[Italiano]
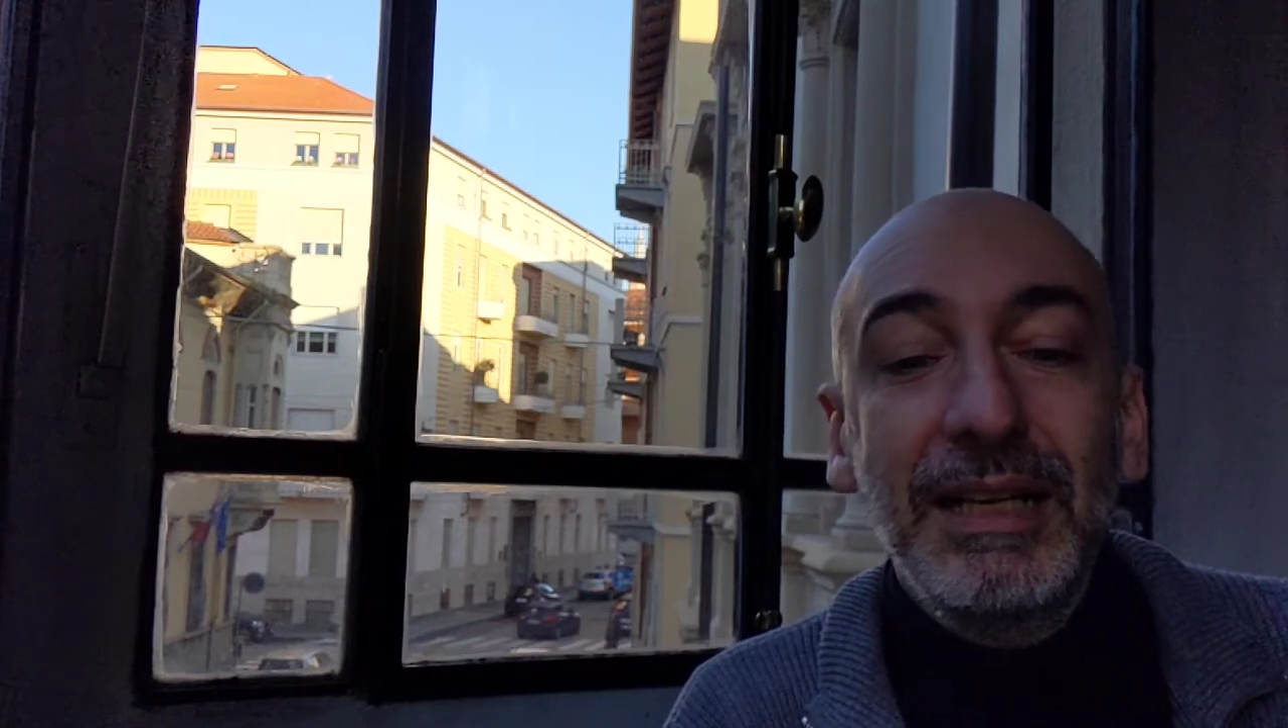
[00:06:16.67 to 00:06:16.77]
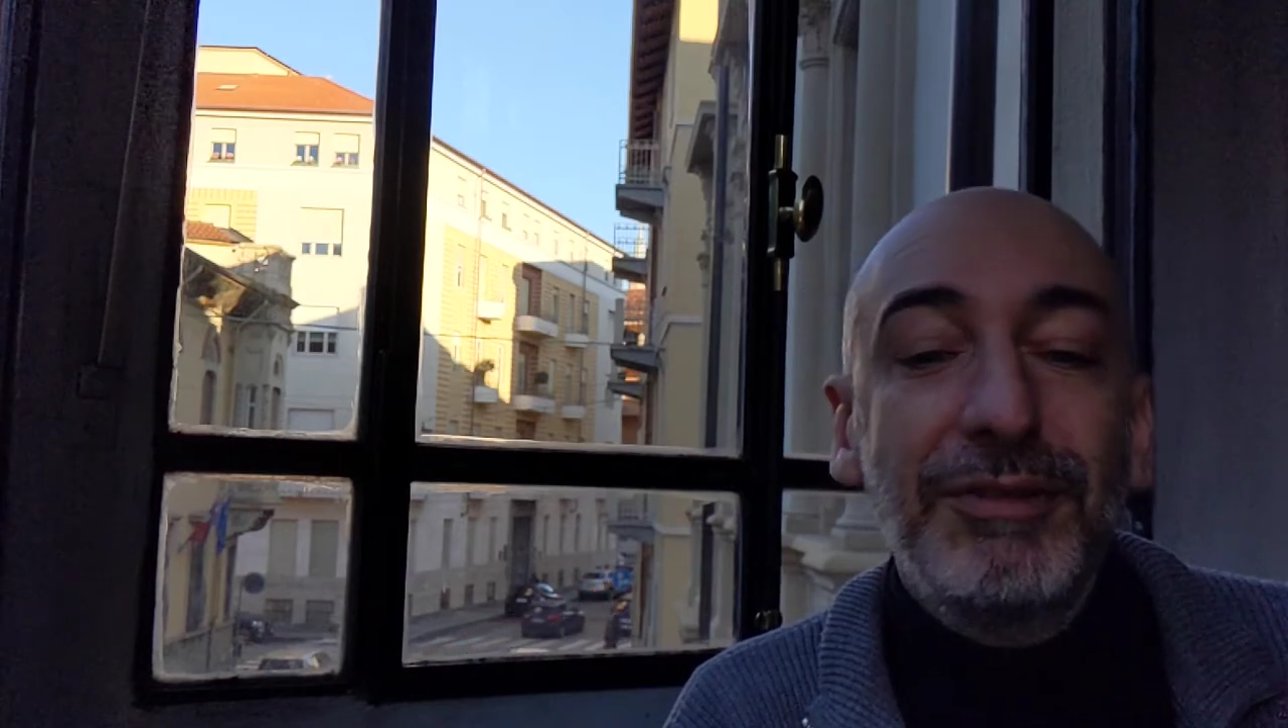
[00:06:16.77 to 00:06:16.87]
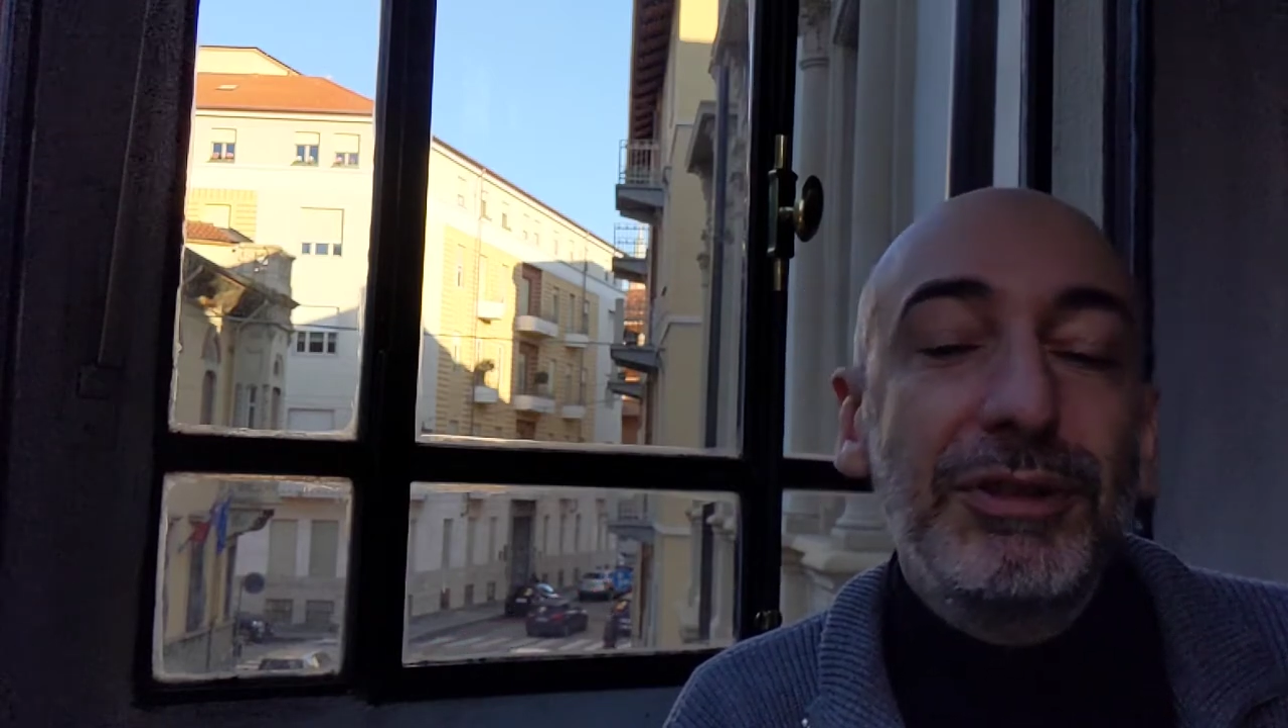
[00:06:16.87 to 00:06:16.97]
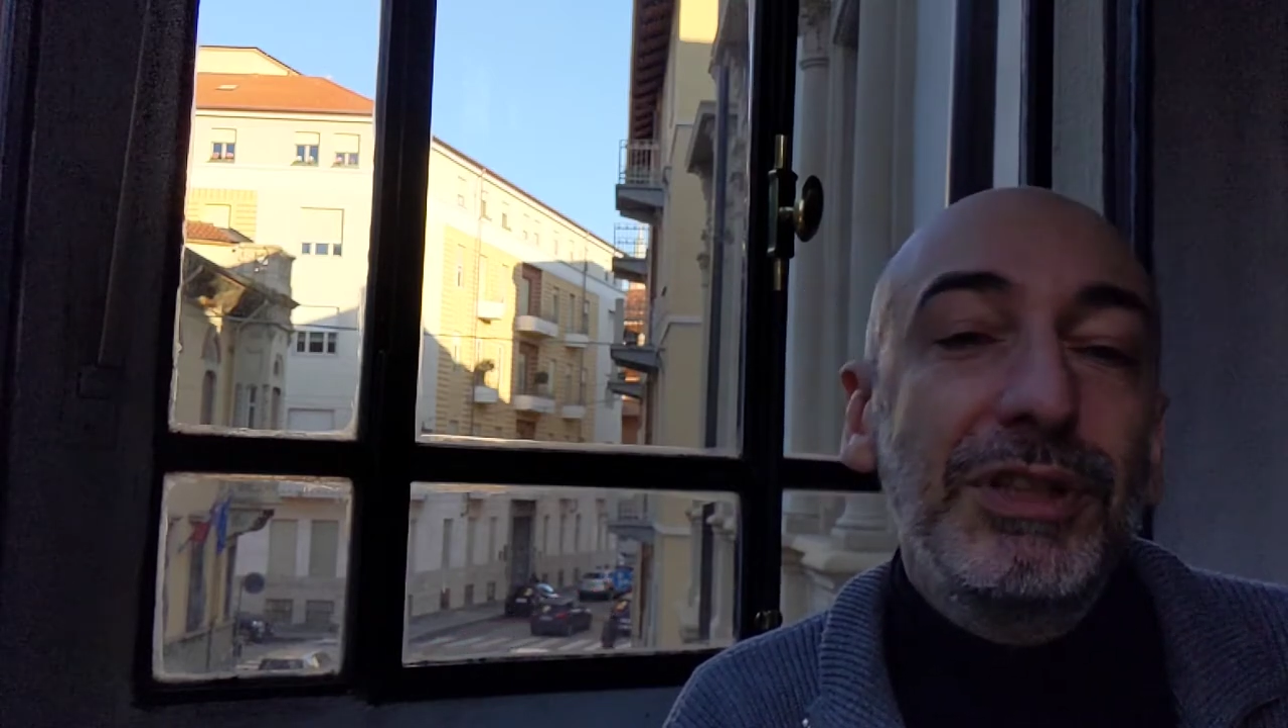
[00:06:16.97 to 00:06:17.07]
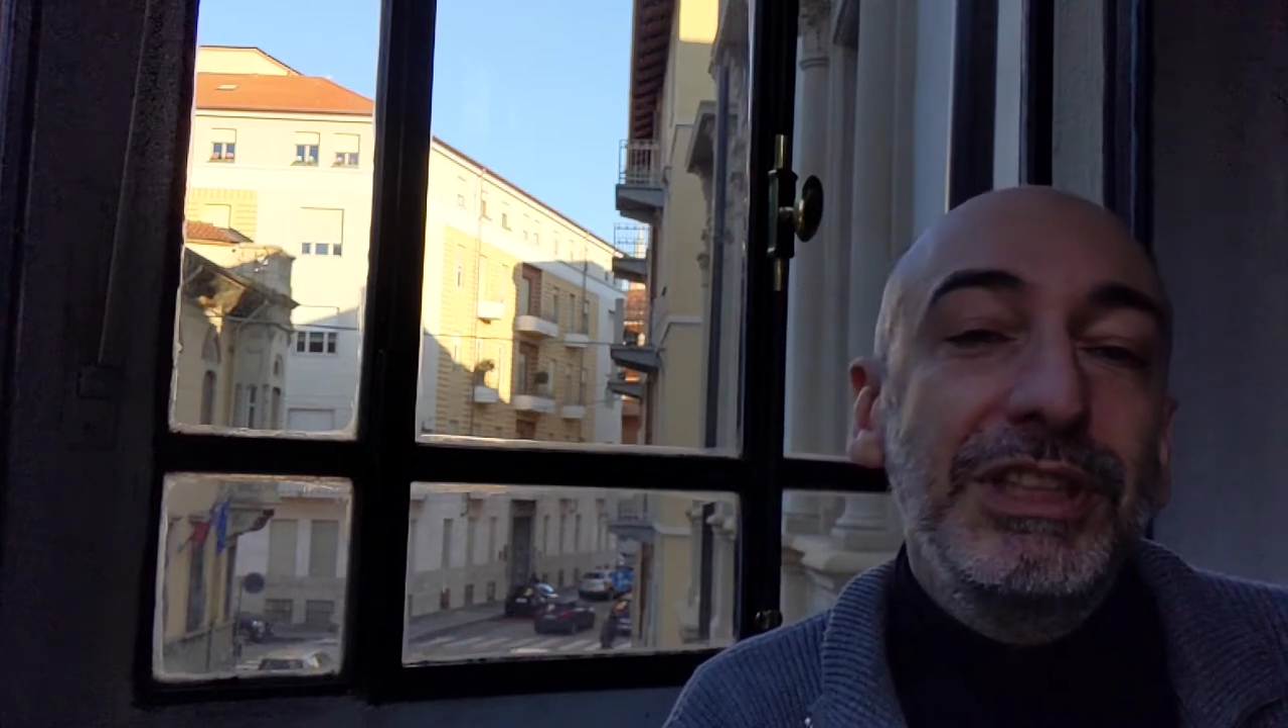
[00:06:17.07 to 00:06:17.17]
la
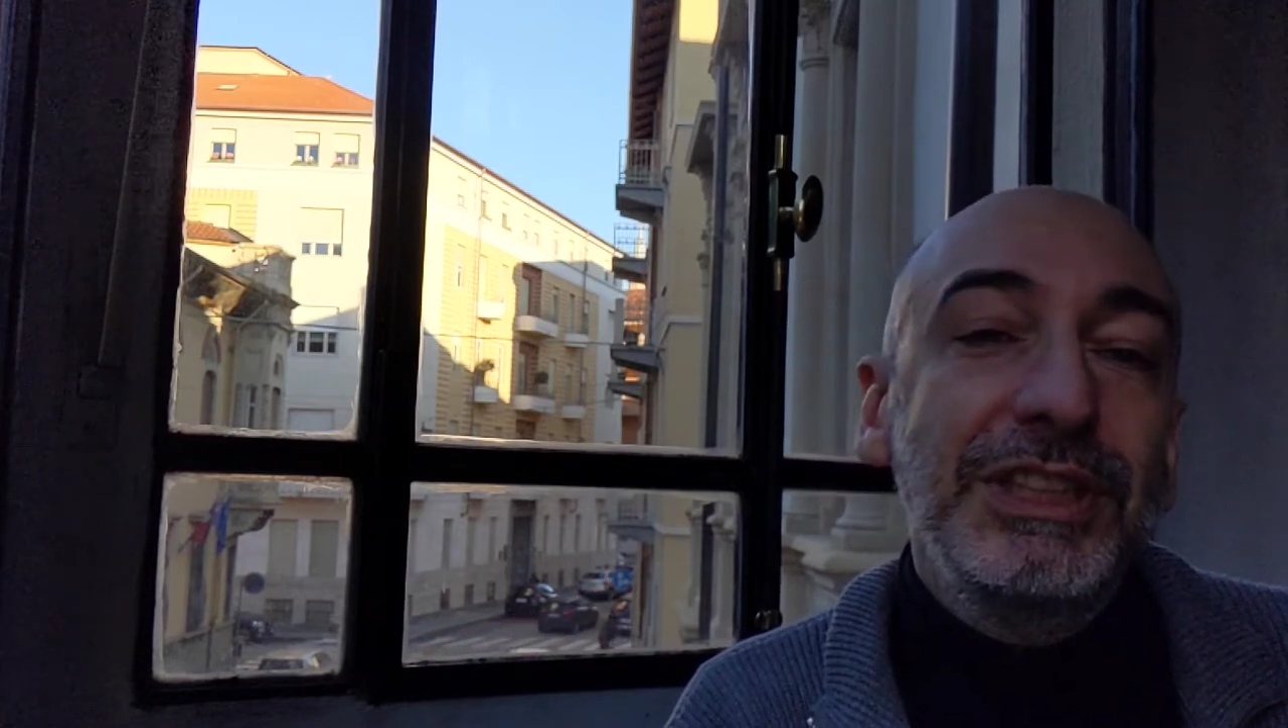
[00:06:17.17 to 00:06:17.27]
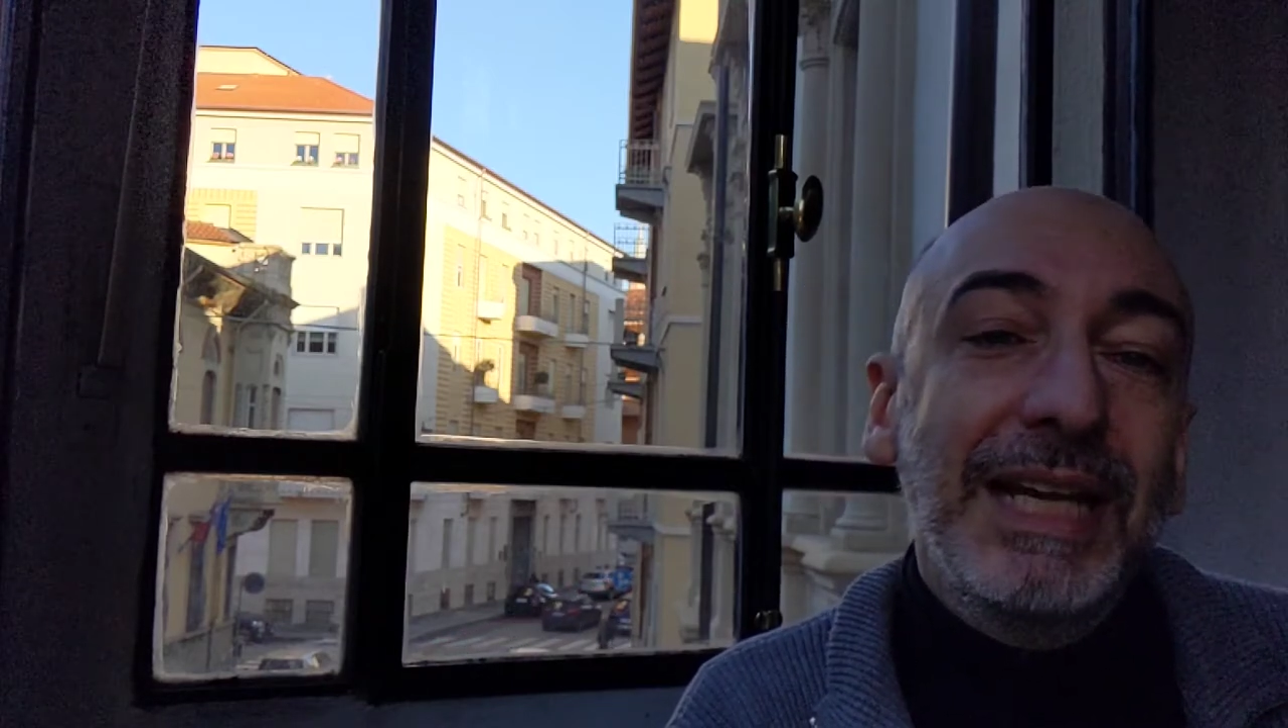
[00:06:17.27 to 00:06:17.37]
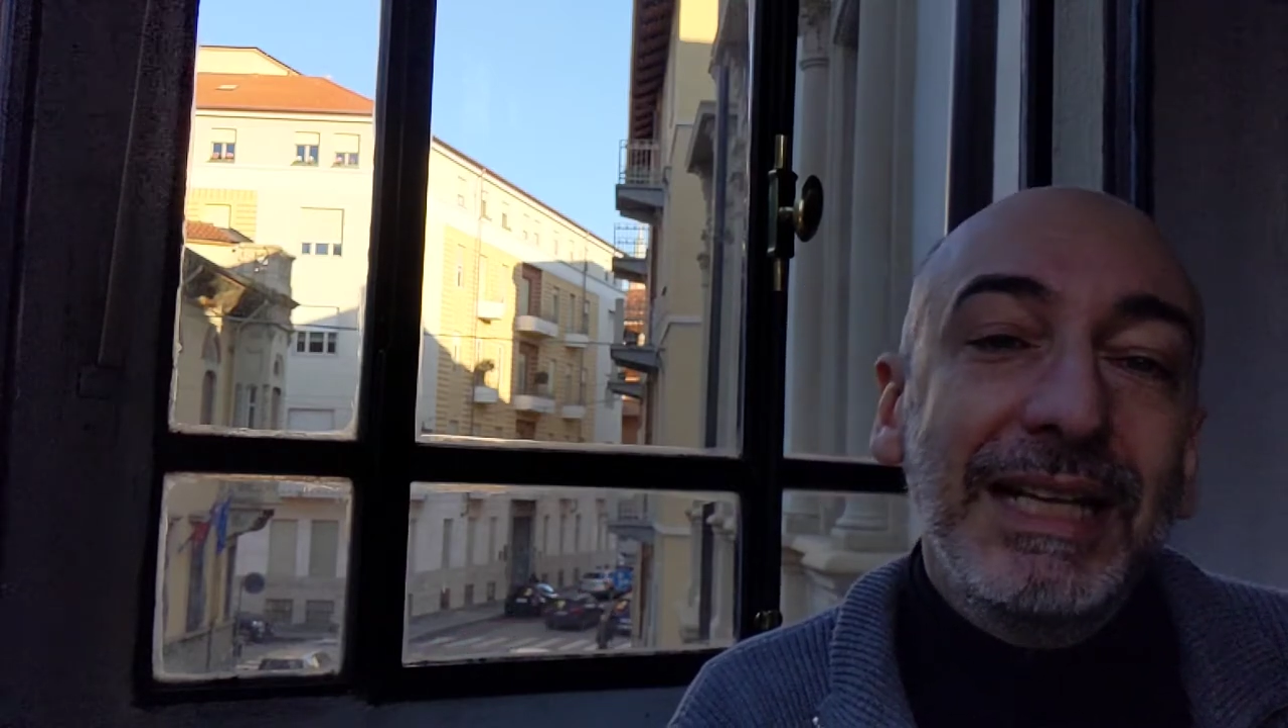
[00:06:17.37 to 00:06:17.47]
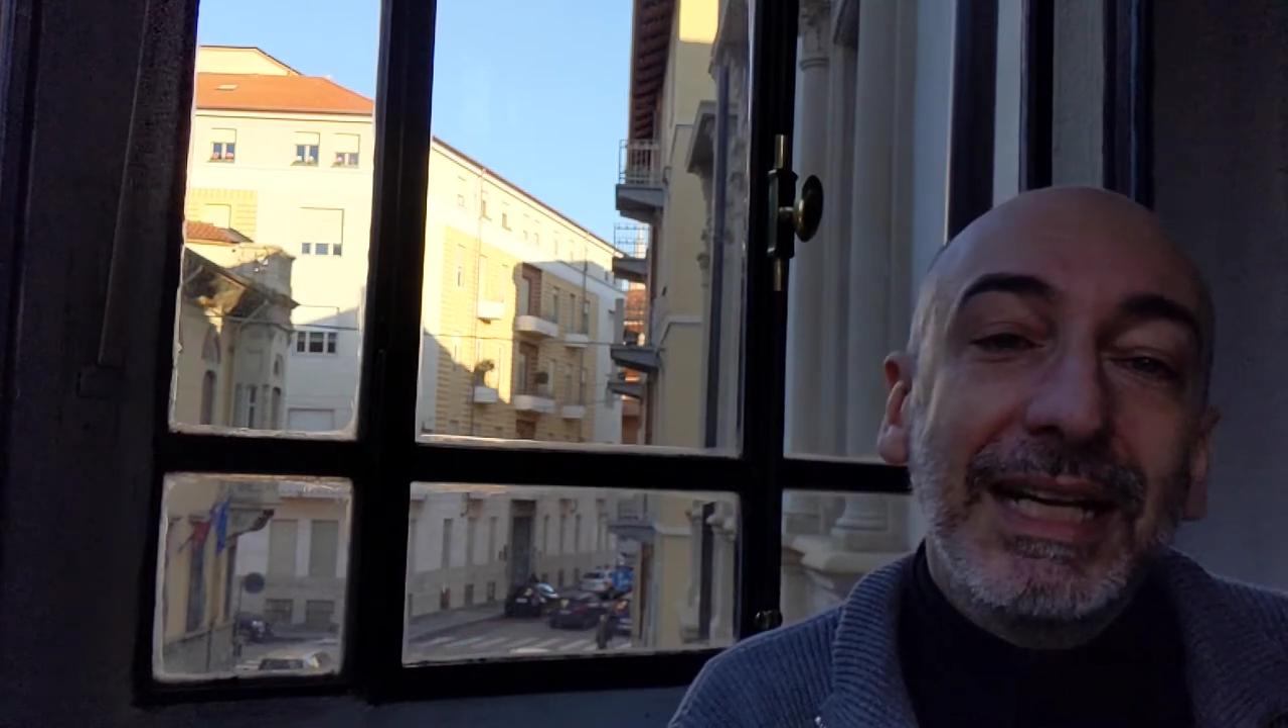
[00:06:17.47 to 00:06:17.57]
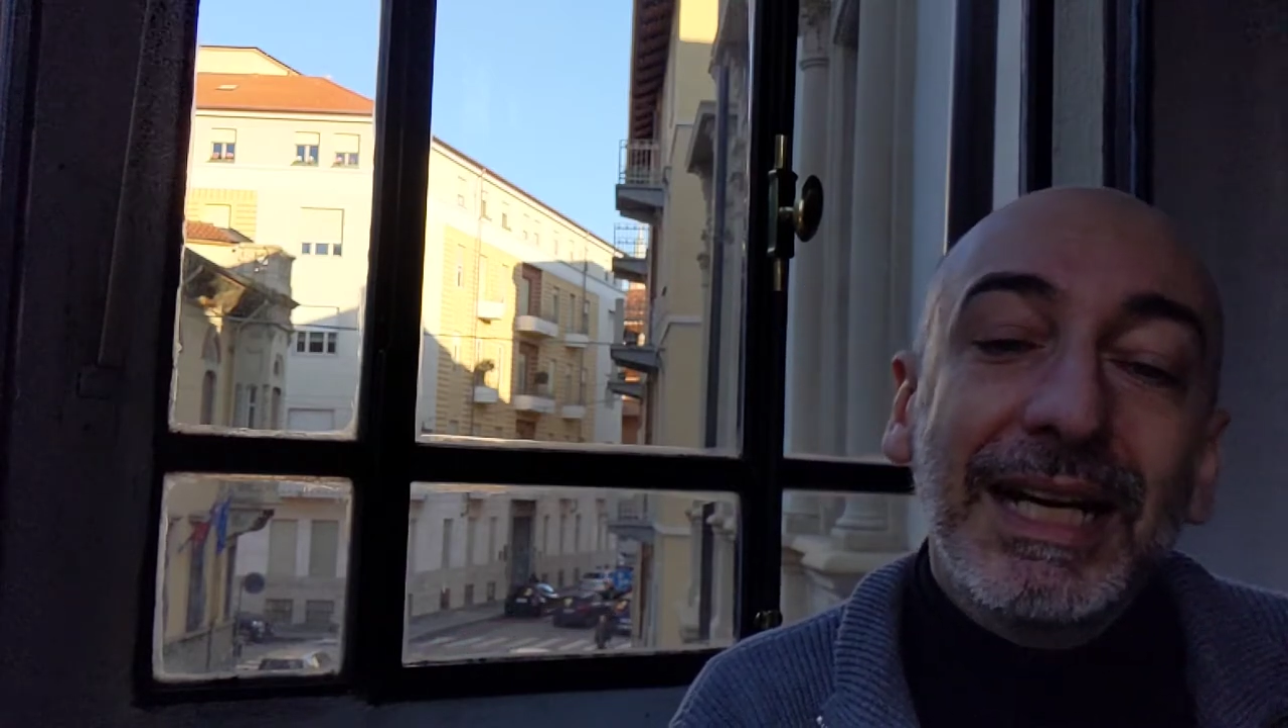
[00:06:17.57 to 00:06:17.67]
foto originaria